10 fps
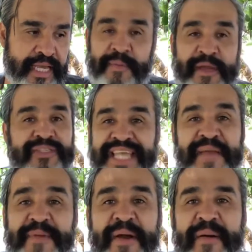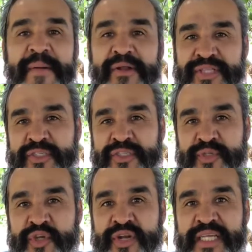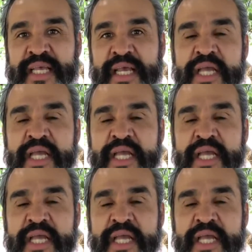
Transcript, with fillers: Pero siempre va a haber otras opciones.